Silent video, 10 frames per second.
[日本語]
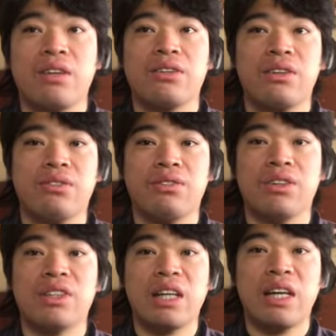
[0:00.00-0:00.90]
それ
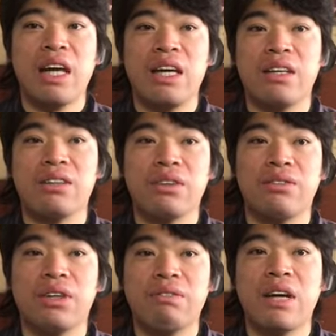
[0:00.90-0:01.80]
も申し訳ないと
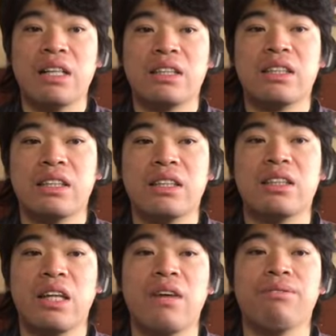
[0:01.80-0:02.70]
思います。
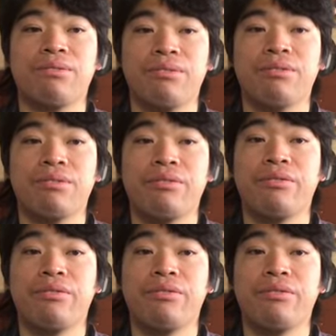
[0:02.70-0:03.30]
ね。うん。